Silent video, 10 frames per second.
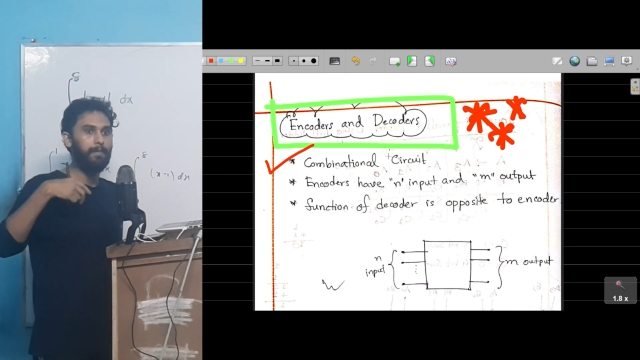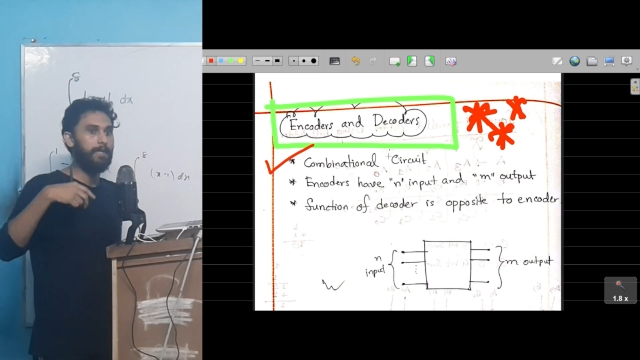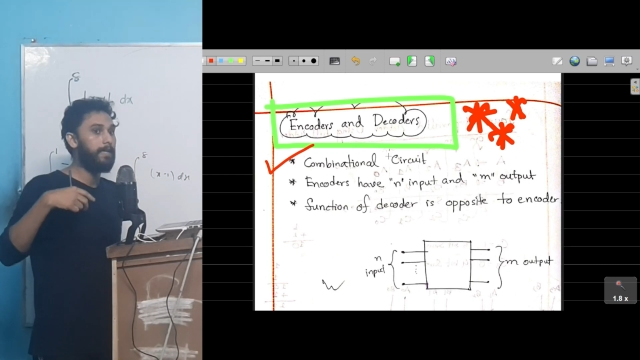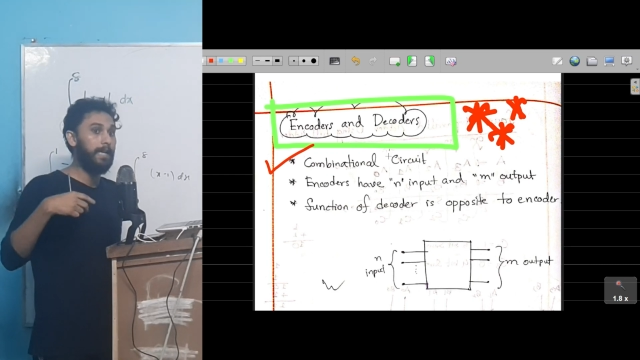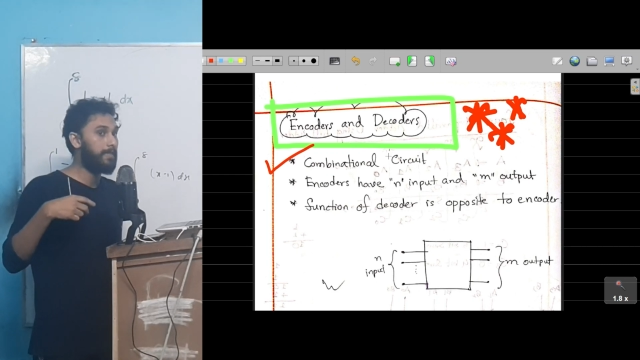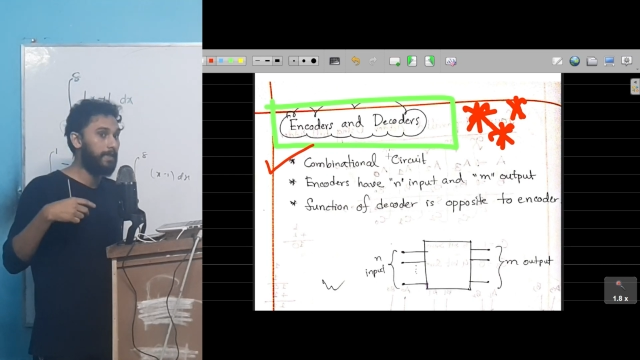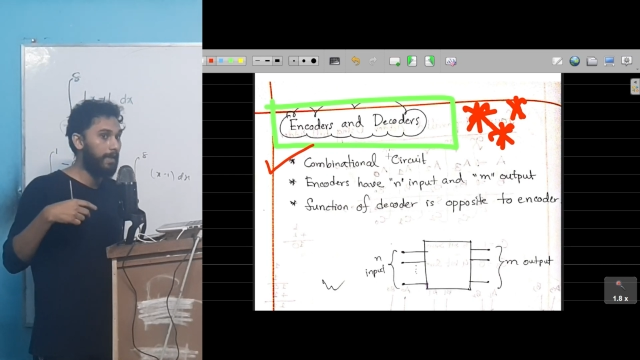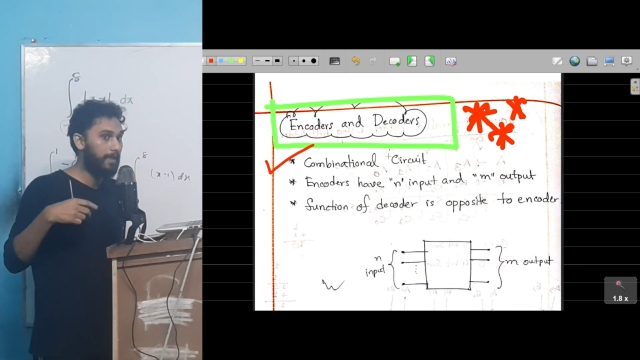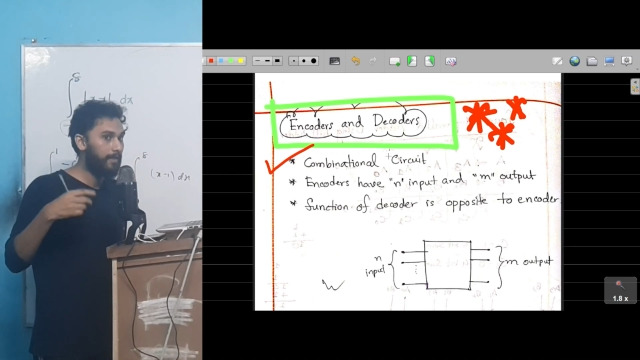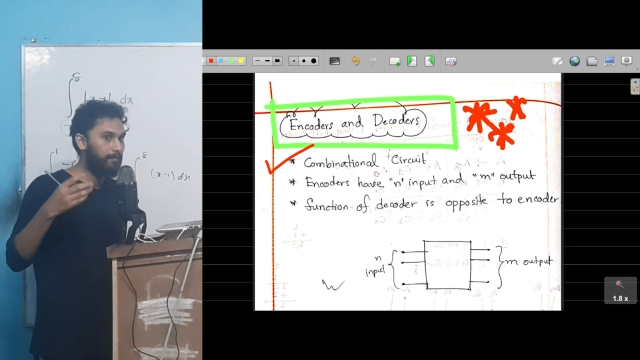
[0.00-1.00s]
আমরা নিয়ে আসি
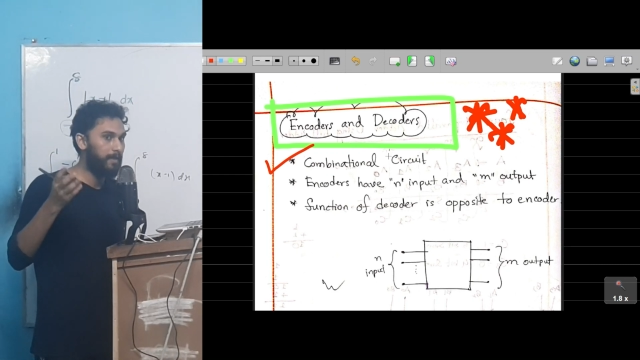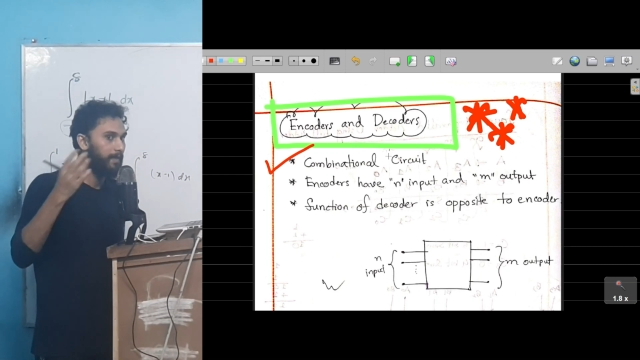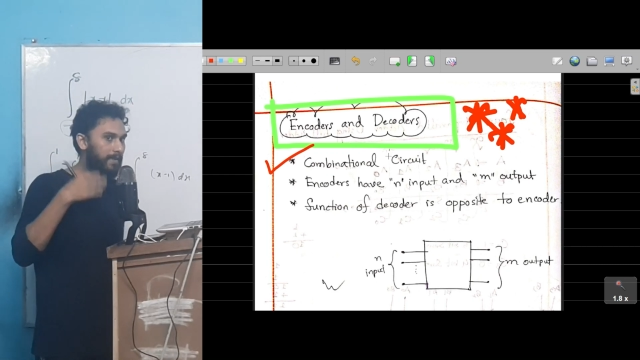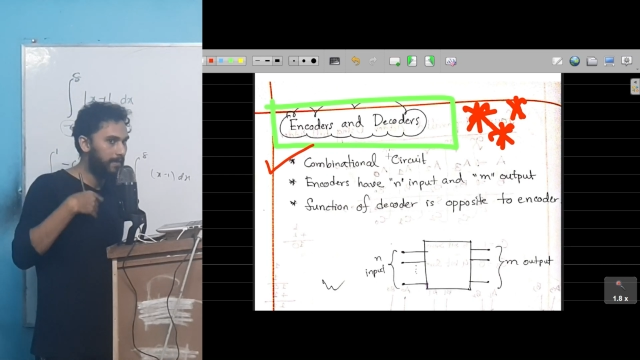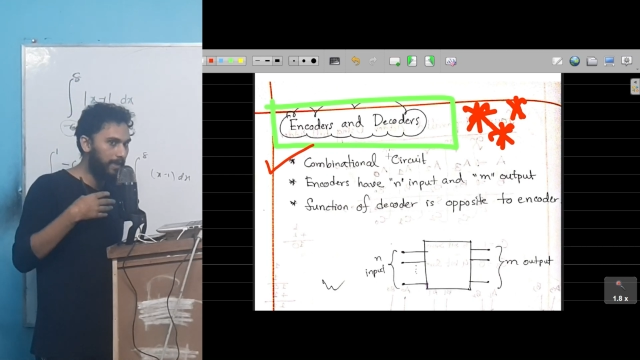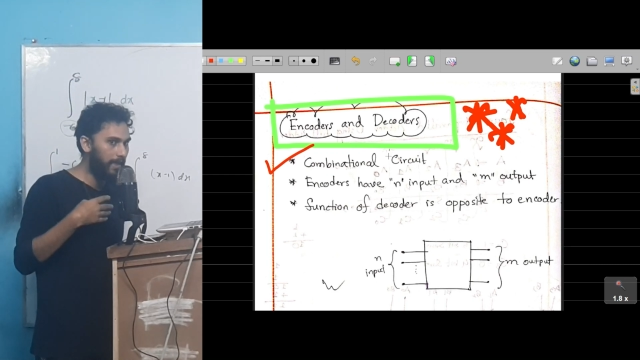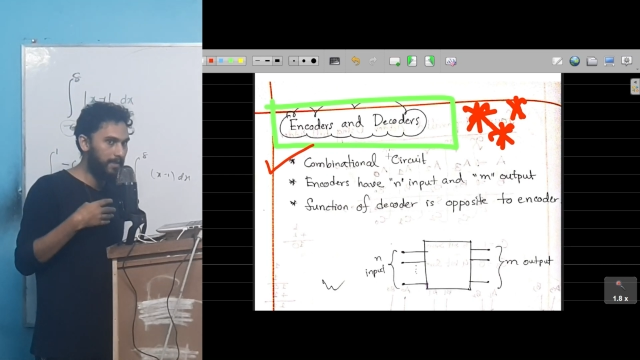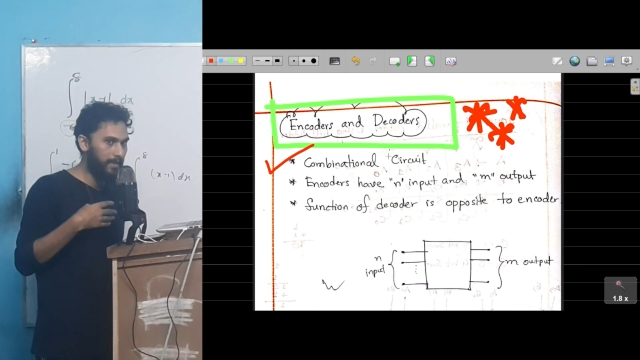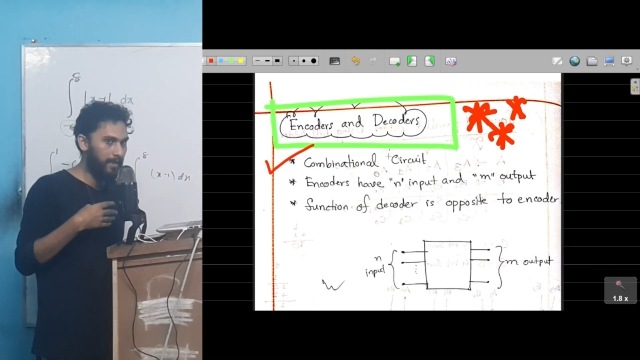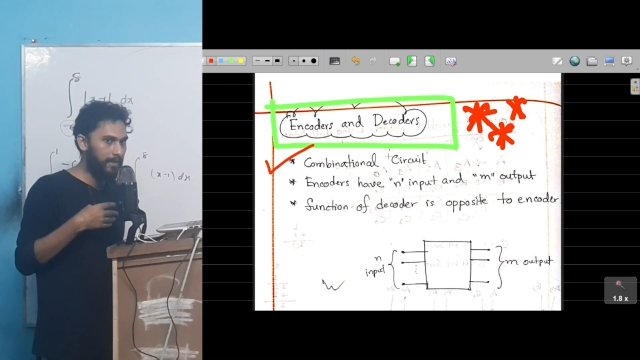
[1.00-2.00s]
না প্রিভিয়াস নিয়ে
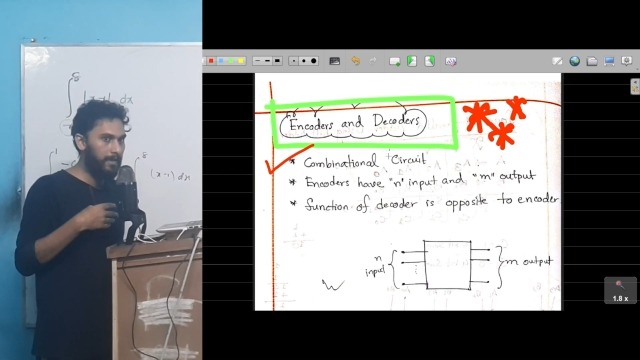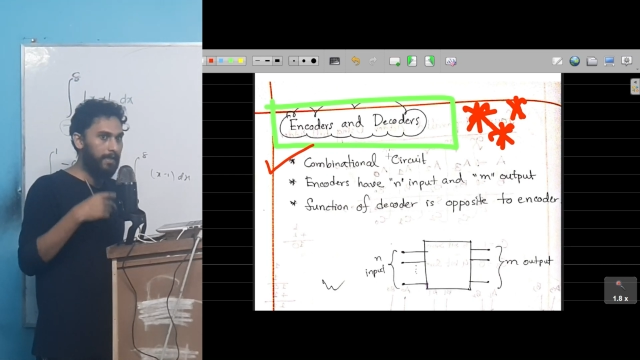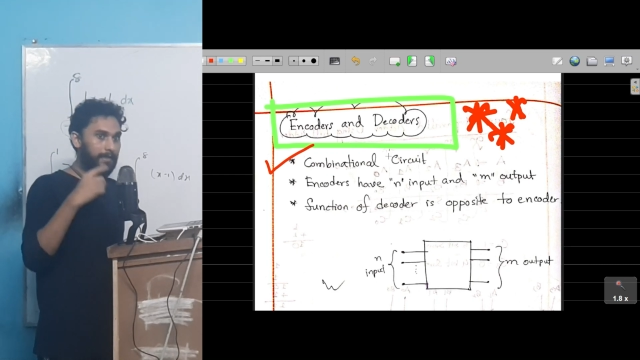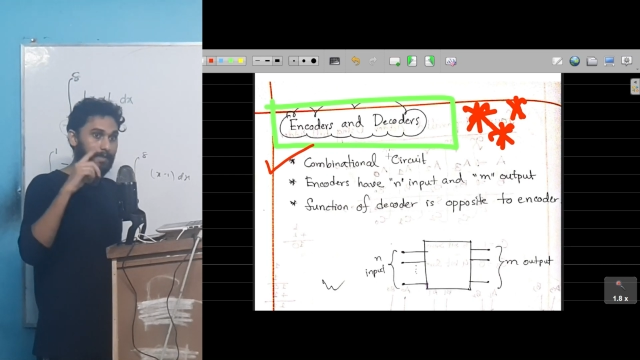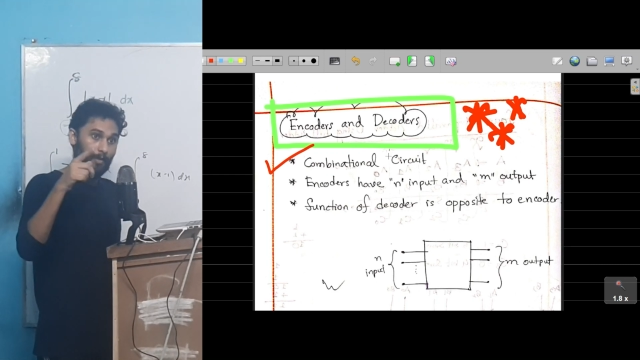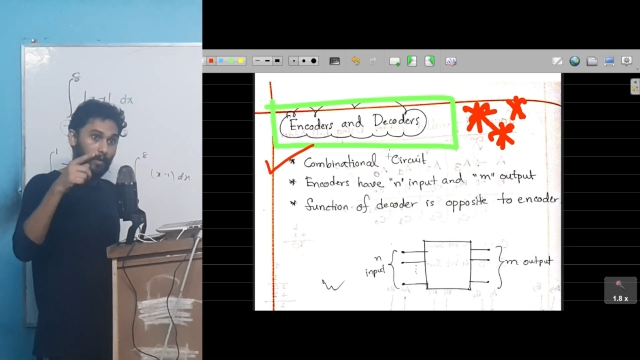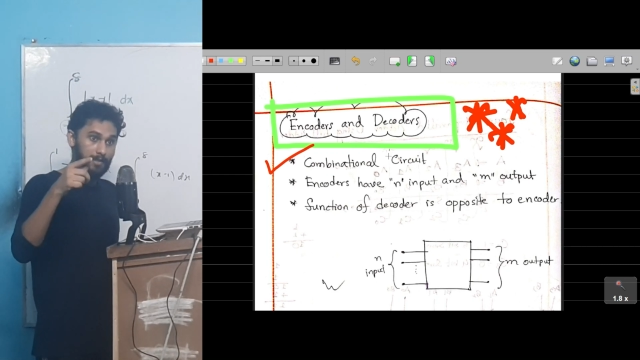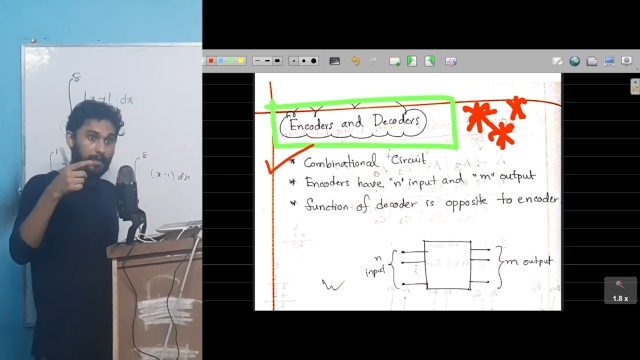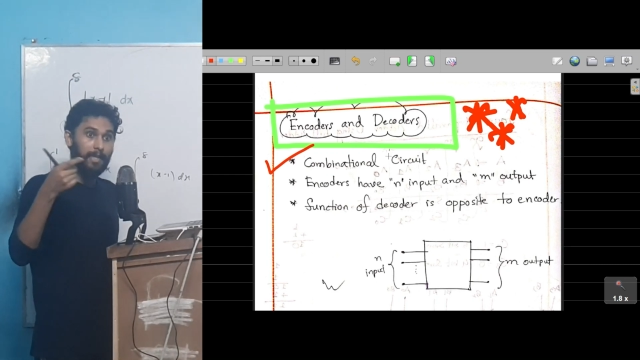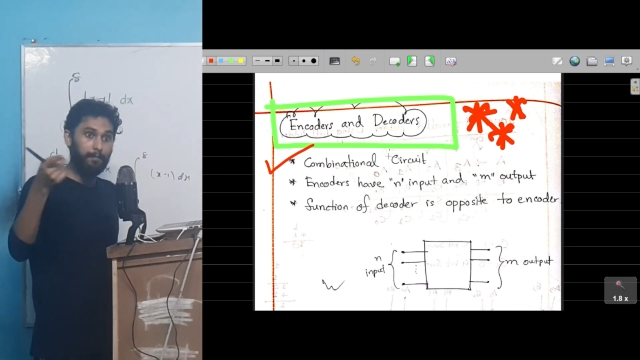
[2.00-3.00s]
আসি না
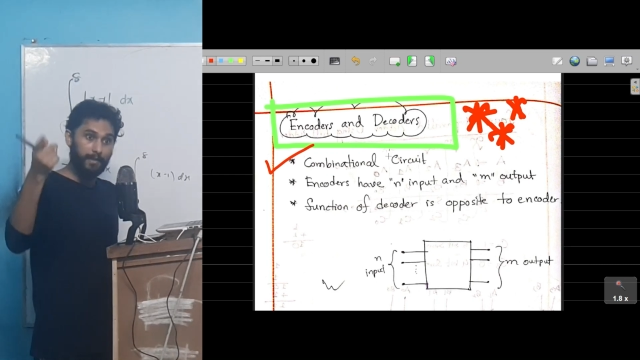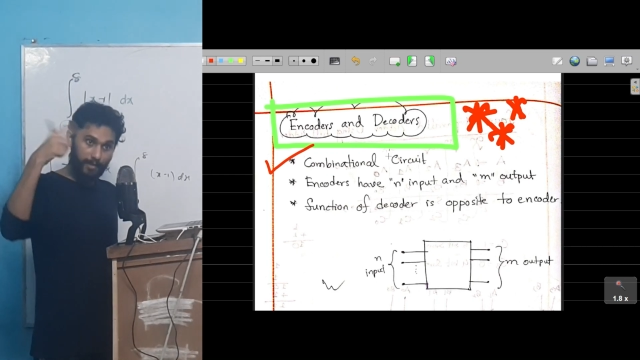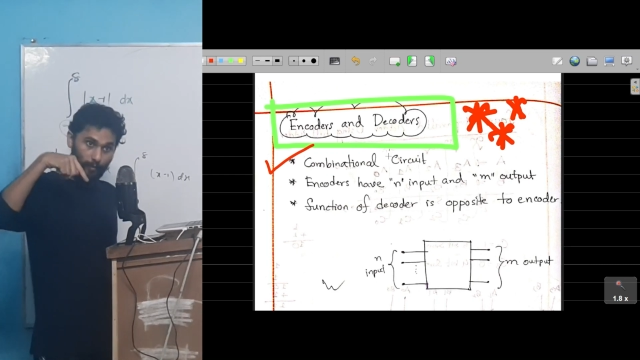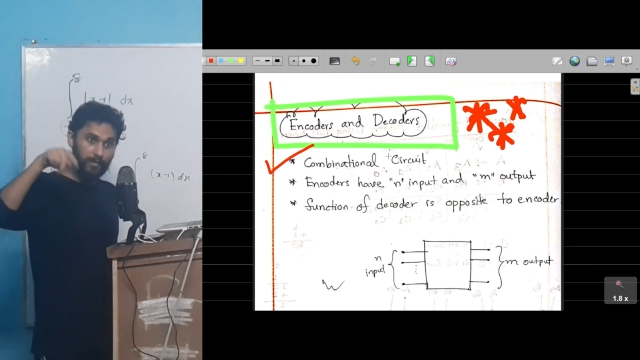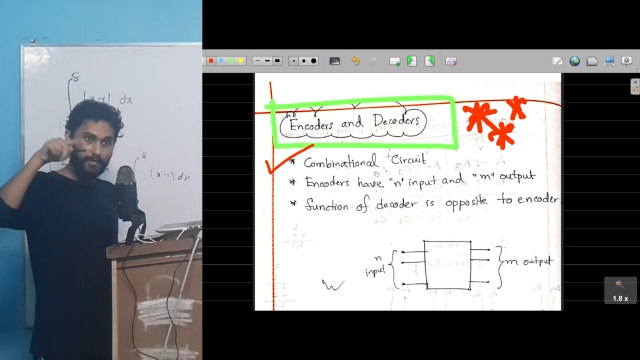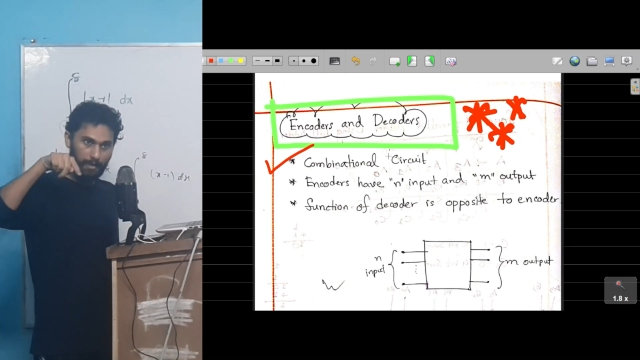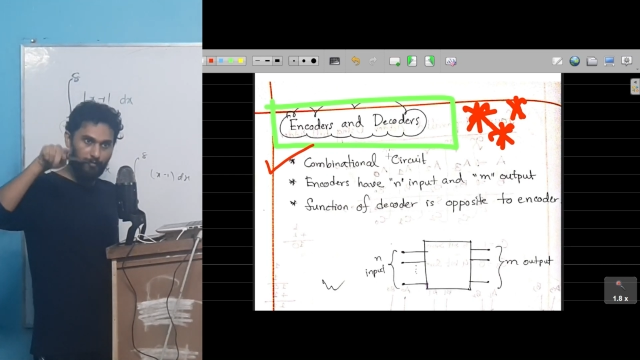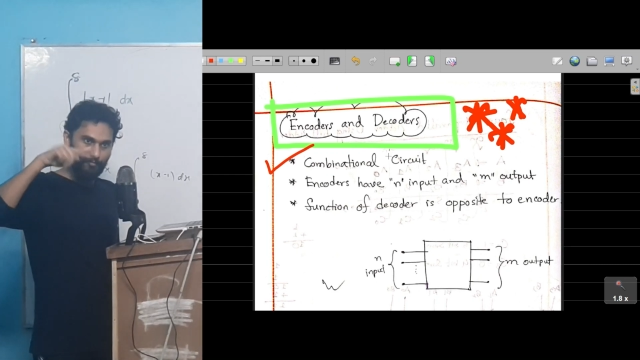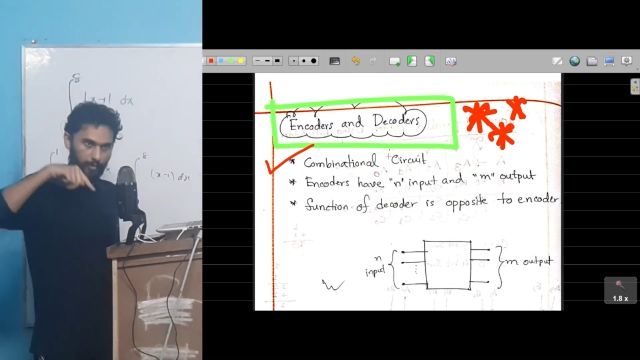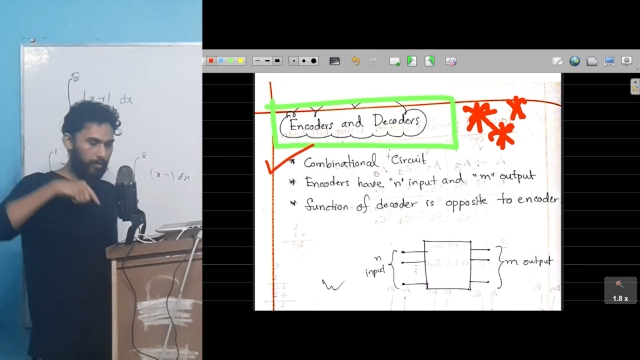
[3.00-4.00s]
সিকোয়েন্সিয়ালি আমরা সিকোয়েন্সটা
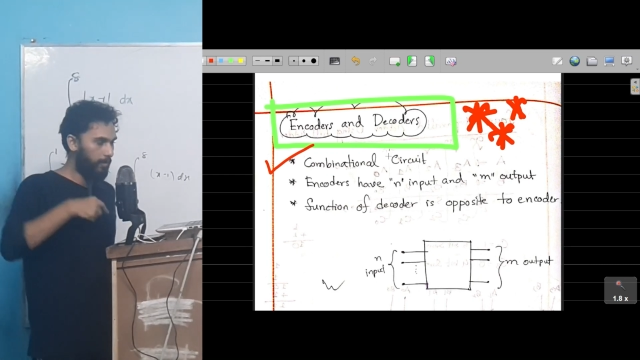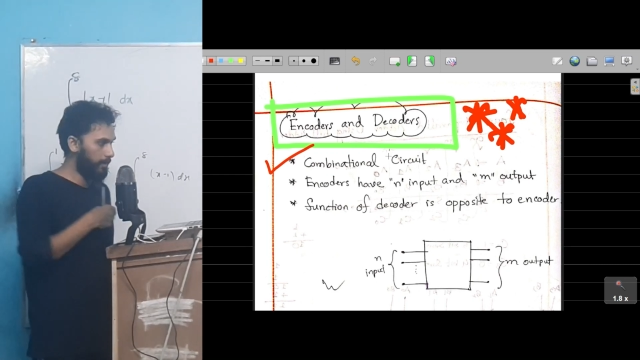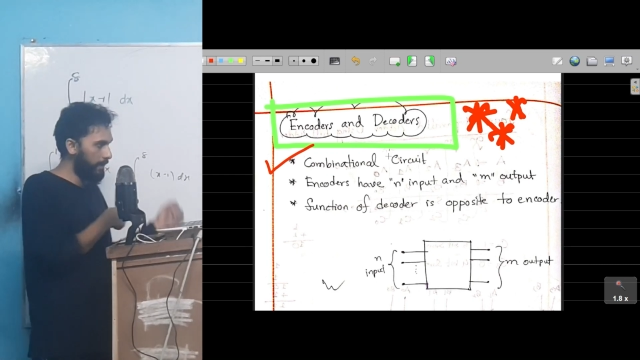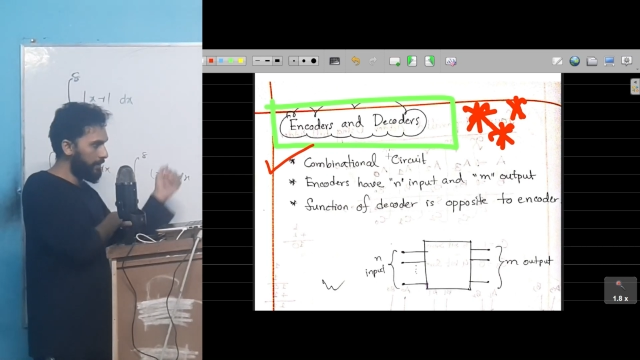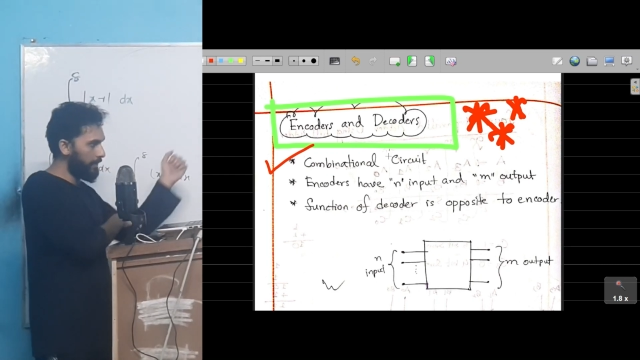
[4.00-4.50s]
ফলো করি ঠিক